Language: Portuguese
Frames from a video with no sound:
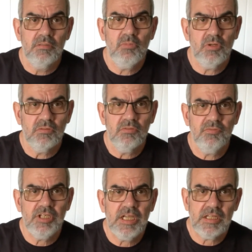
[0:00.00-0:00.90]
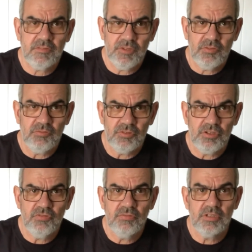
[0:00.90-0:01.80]
Bom, o Frei Eric fez um
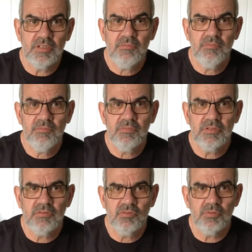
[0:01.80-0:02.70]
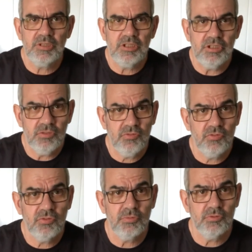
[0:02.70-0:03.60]
vídeo, né, sobre news,
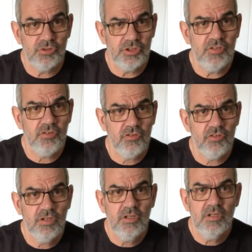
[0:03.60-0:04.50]
sobre notícias,